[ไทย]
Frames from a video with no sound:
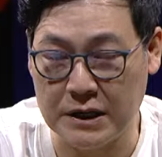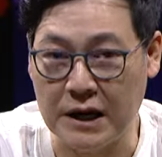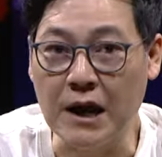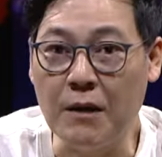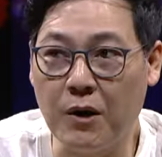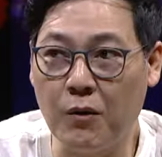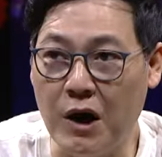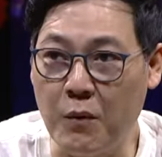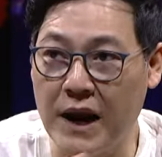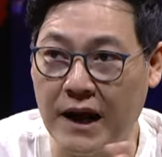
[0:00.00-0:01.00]
อ เพราะว่า
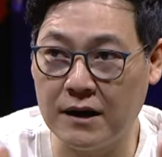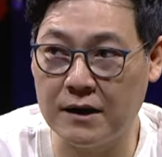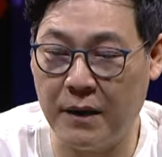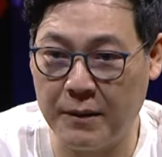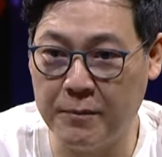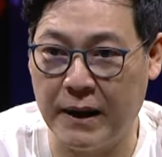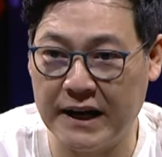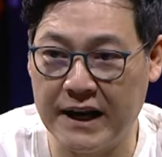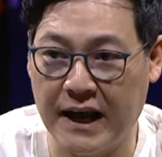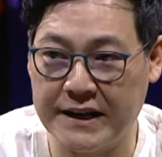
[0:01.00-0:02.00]
เวลาเกิดภัยพิบัติ
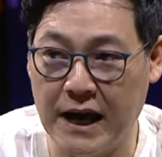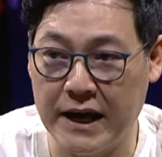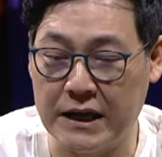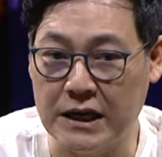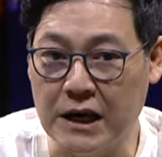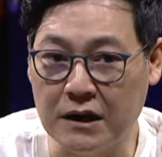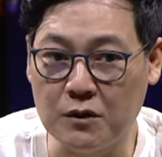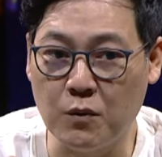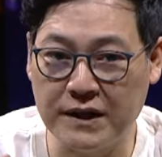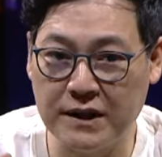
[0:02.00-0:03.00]
ขนาดใหญ่ หรือ
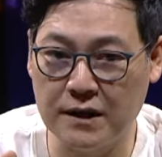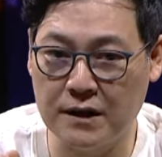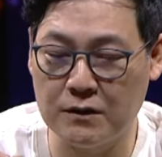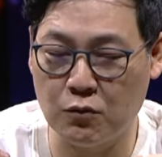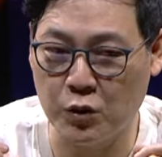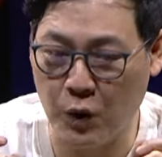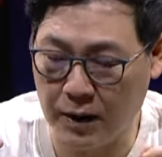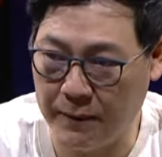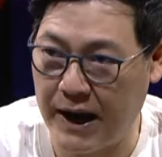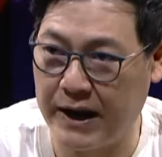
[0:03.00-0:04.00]
ว่าจะเกิดอุทก
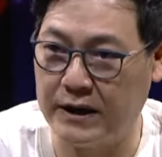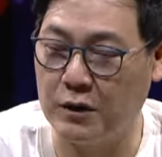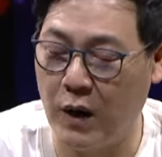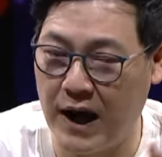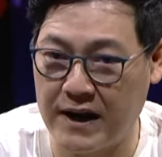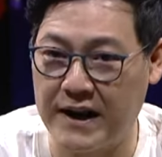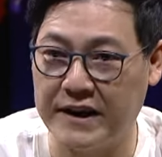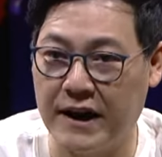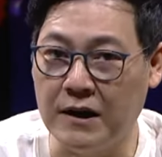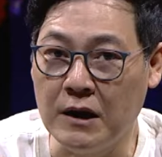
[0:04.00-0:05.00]
ภัยหรือว่าอะไร
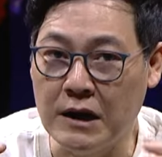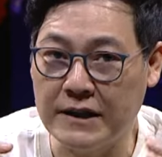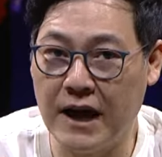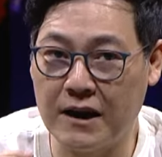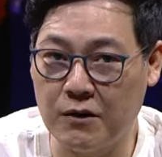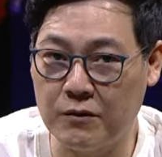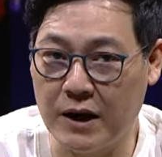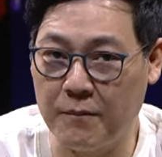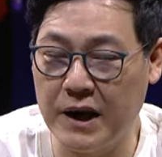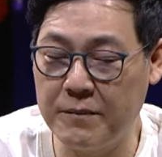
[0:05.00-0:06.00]
เนี่ยถ้าเราเนี่ย
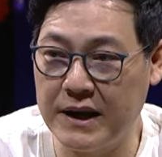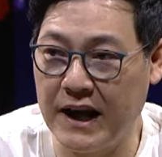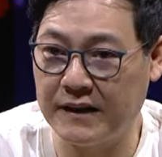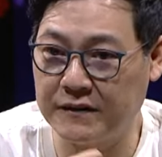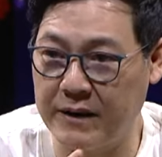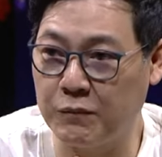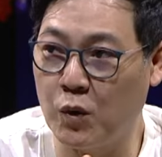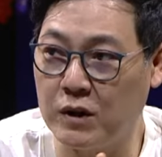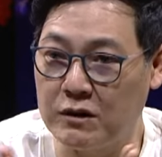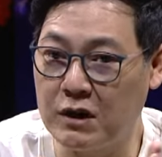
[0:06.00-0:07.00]
ไม่มีการเตรียมตัว
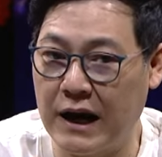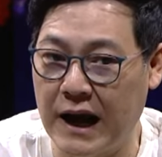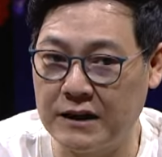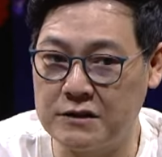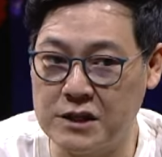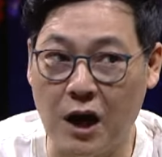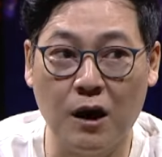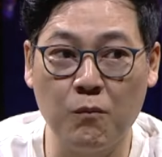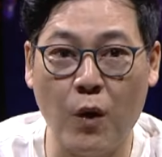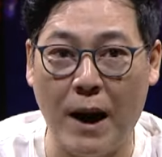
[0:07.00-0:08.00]
หรือการซ้อ
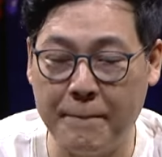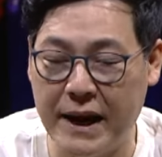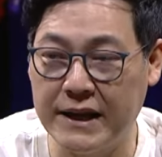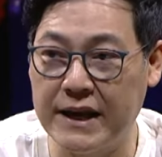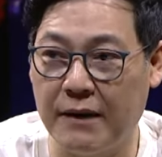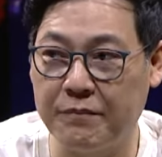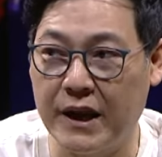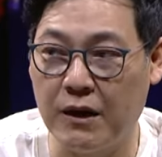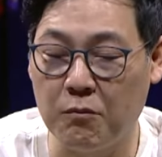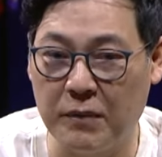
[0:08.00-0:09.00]
มความแม่นยำ
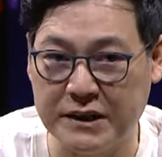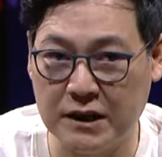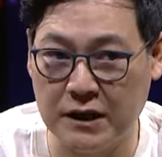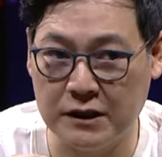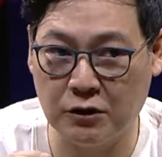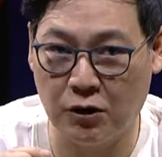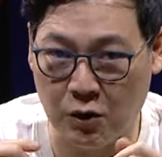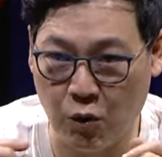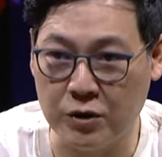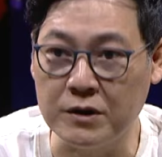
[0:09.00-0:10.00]
เนี่ยมันจะเกิดกลา
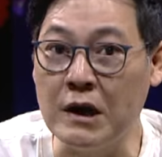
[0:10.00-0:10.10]
หน